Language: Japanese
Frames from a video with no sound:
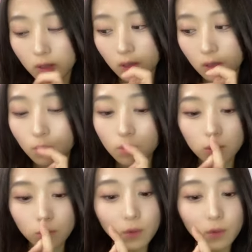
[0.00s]
一
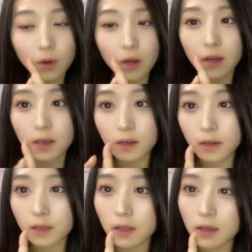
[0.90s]
口もあげら
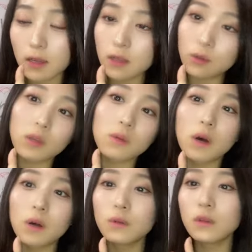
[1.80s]
れない時
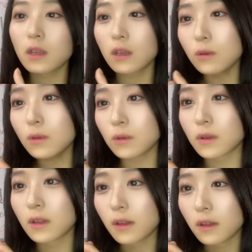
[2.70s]
もあるんだけど
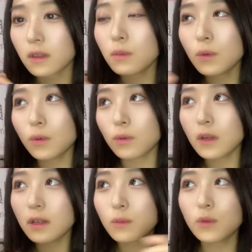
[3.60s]
でも
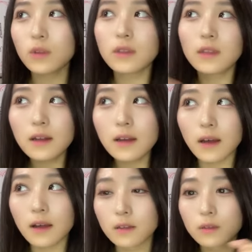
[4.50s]
裏に戻った
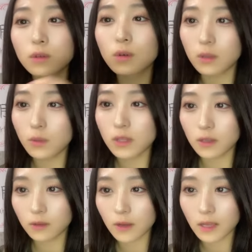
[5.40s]
らその子にもちゃ
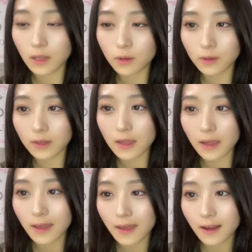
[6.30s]
んとあげるの
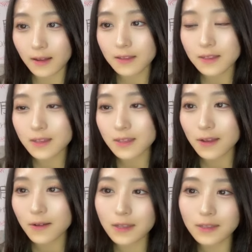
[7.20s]
で安心し
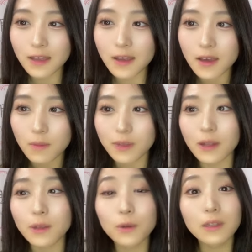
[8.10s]
てくださいみた
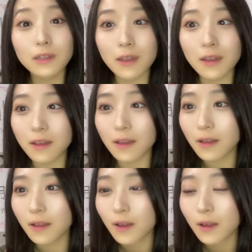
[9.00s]
いに言ってて
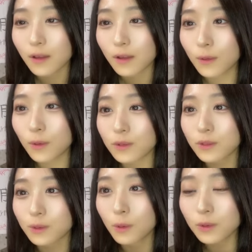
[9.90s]
なんか
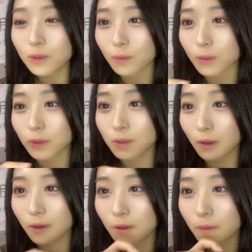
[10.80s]
すごっと思っ
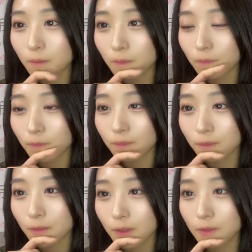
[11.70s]
た
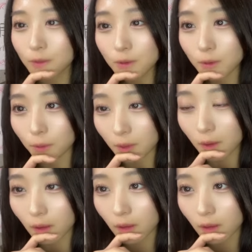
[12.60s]
すごいよね